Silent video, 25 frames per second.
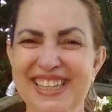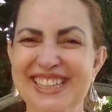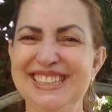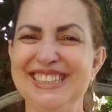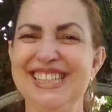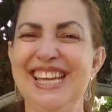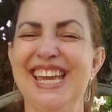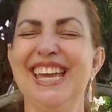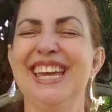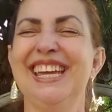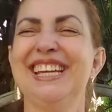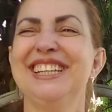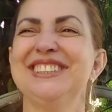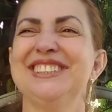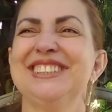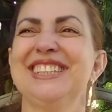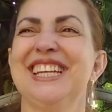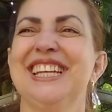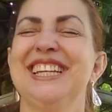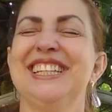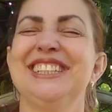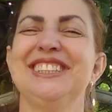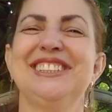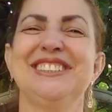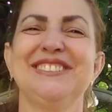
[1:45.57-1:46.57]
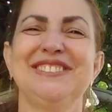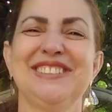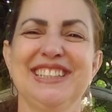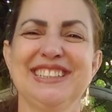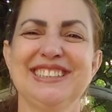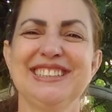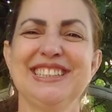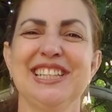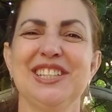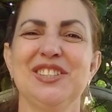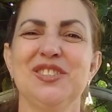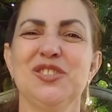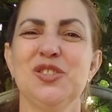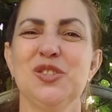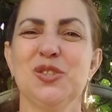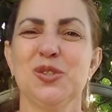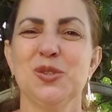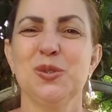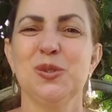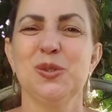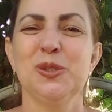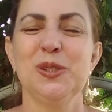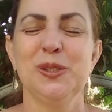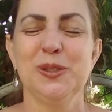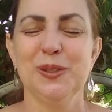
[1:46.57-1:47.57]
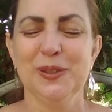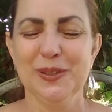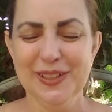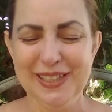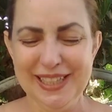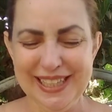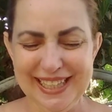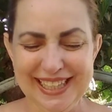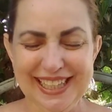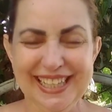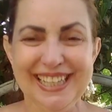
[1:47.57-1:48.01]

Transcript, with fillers: peguei, gente, vai ser em julho.